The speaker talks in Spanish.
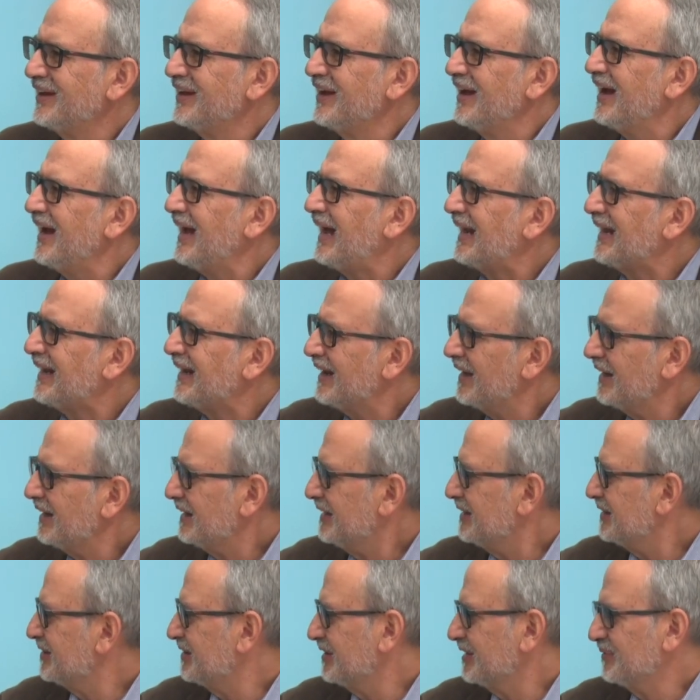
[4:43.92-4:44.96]

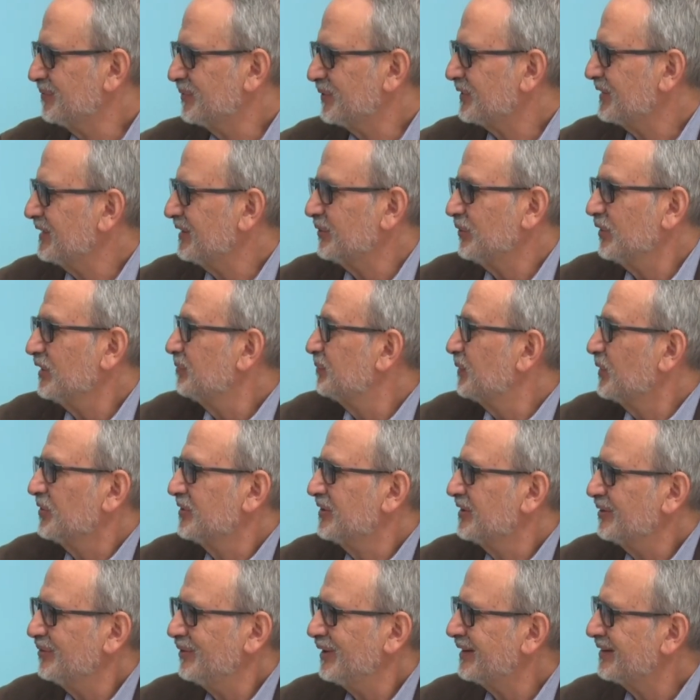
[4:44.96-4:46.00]
análisis, porque no es
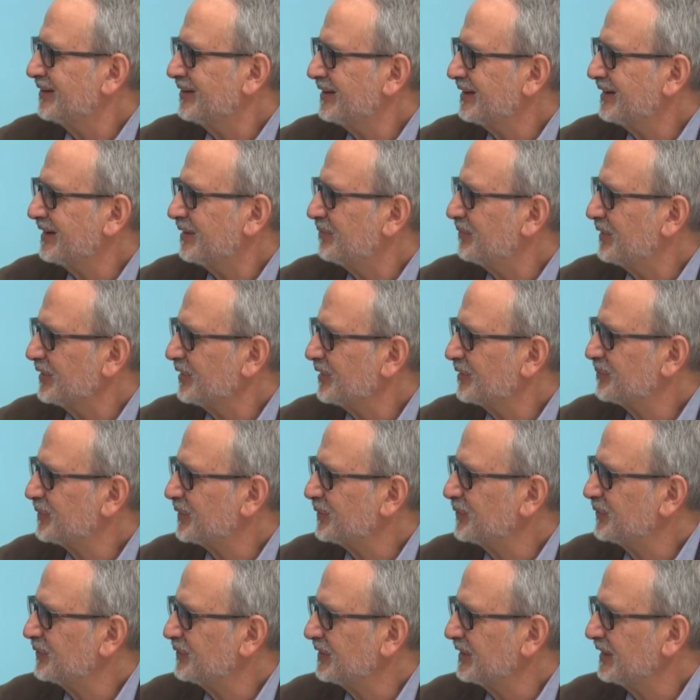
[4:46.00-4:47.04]
posible hacer a mayor
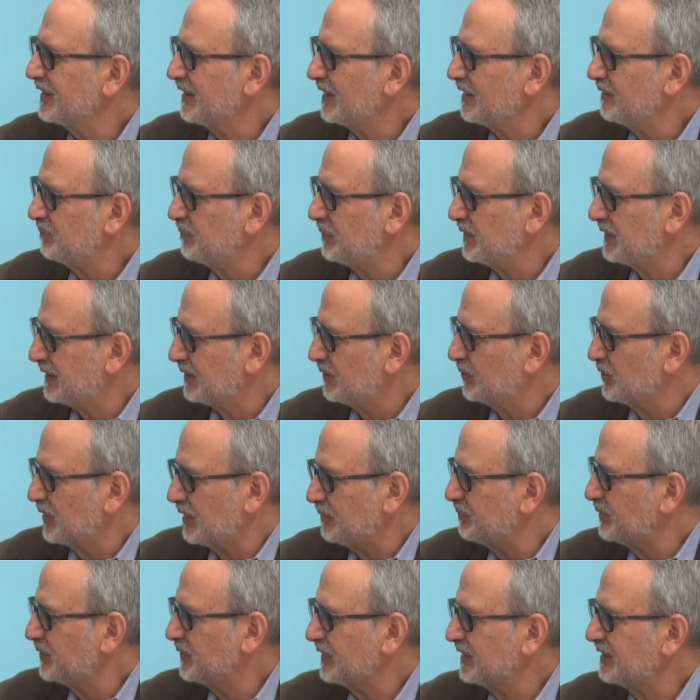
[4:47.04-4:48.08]
profundidad para una
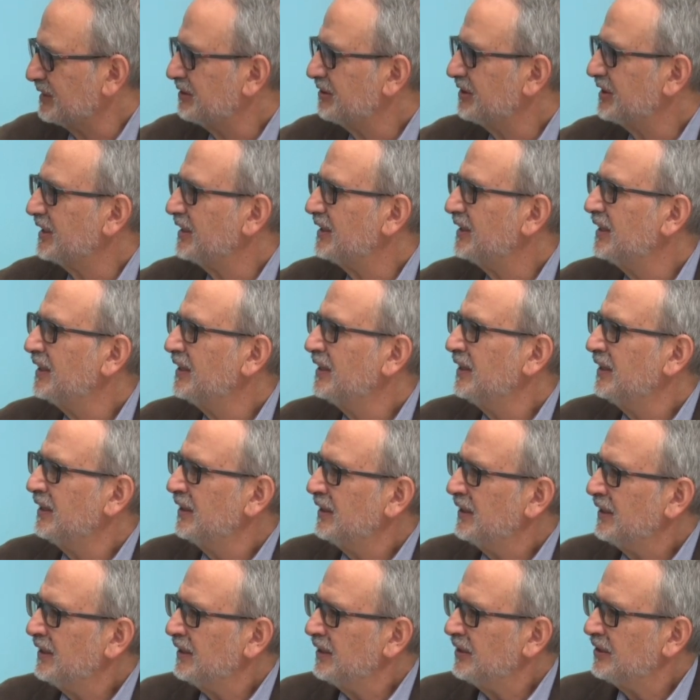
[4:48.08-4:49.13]
ponencia,
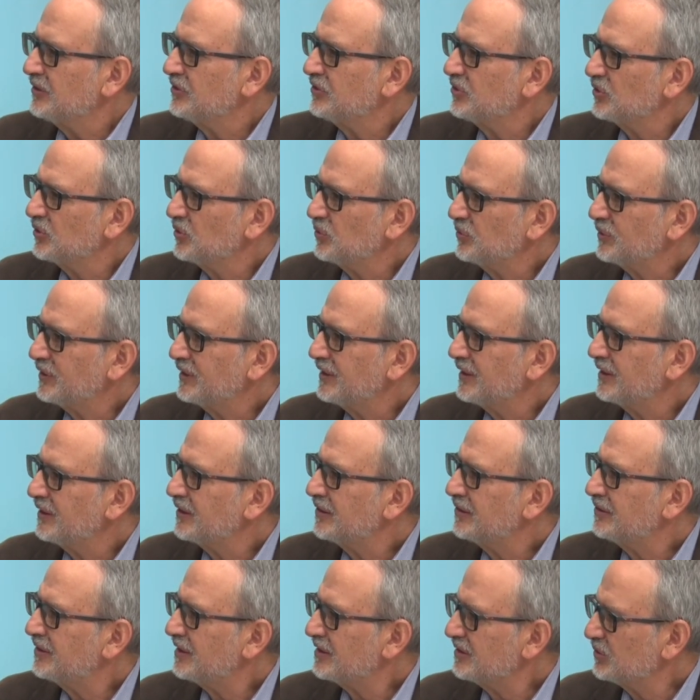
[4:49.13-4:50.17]
sobre las
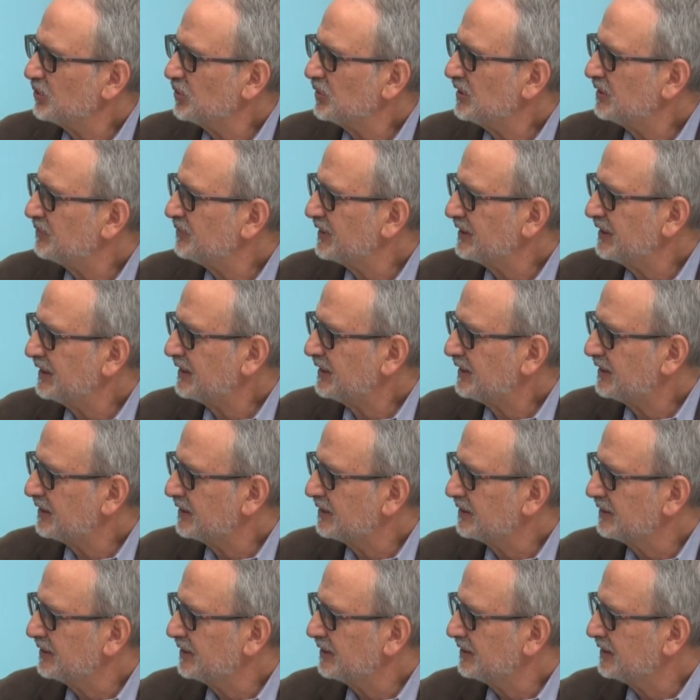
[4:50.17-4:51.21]
seis últimas
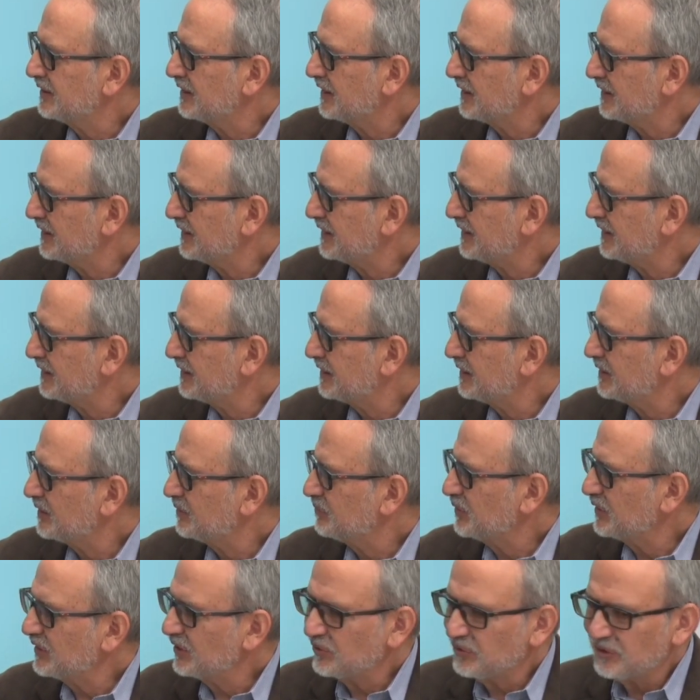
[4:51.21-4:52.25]
décadas, desde la década de
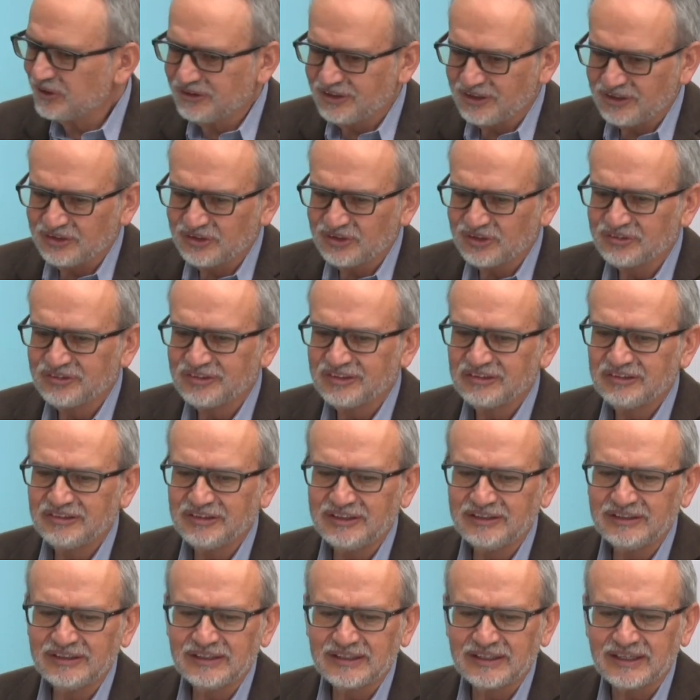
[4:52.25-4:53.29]

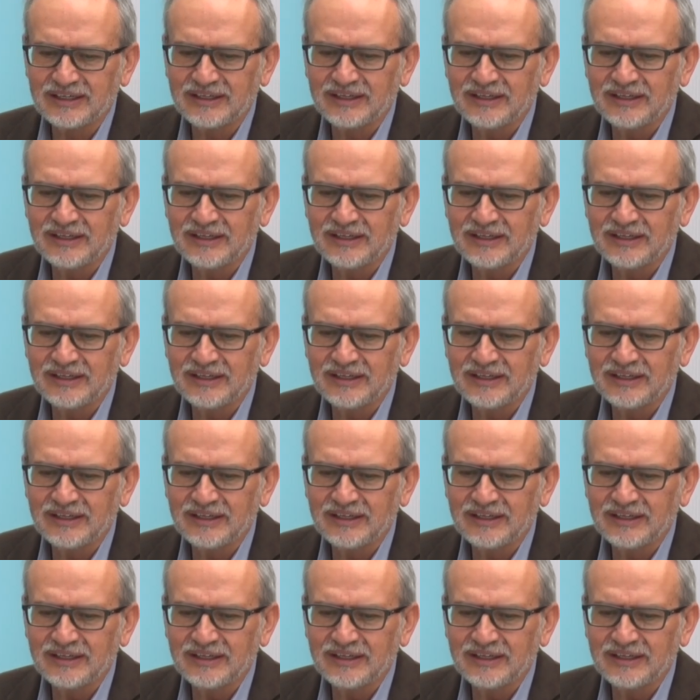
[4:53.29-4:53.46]
1960.